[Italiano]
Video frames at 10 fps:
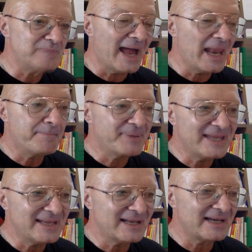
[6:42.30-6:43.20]
la
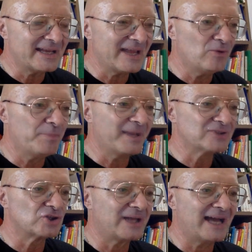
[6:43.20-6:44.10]
Pina è un
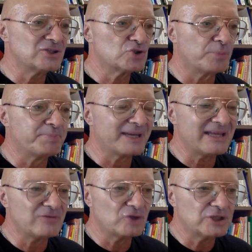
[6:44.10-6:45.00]
personaggio
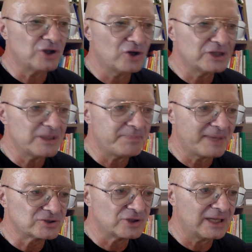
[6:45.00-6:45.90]
privo di ogni
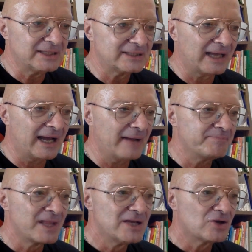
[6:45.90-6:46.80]

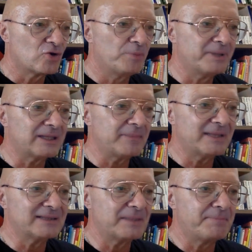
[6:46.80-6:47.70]
personalità,
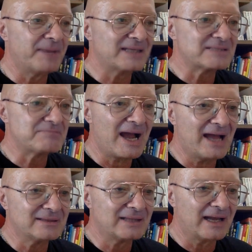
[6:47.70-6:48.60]
completamente
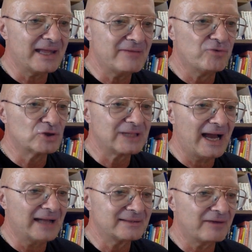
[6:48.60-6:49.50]
plasmata e
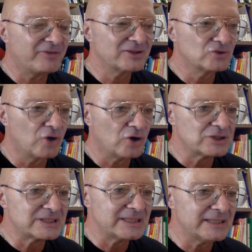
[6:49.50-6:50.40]
votata a
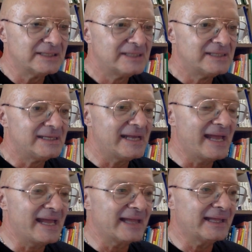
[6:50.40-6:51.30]
Fantozzi, e
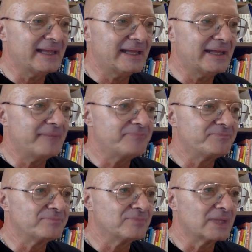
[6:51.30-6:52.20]

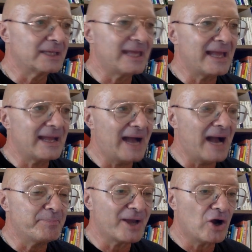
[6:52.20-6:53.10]
ehm, che
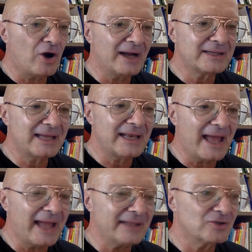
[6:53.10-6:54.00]
ah, però anche
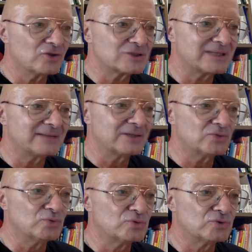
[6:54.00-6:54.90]
lei, nonostante
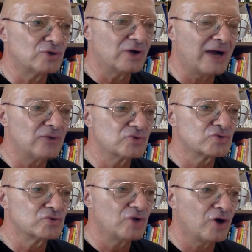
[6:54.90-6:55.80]
tutto, ha un
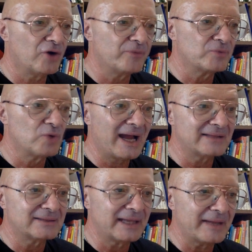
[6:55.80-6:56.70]
suo,
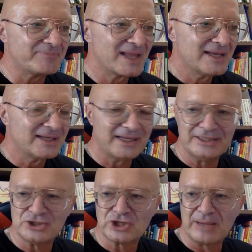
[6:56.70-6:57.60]
durante eh,
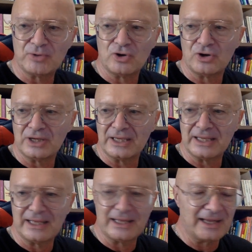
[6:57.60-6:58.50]
diciamo, eh,
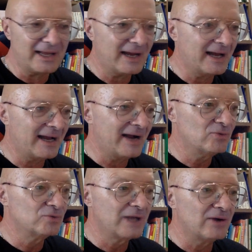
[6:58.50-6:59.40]
ha, ha,
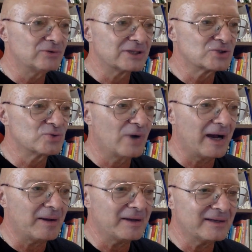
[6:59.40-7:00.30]
un, ha, una
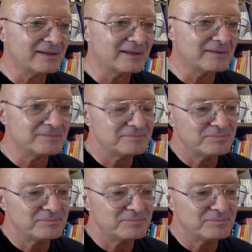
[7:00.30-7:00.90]
sua eh,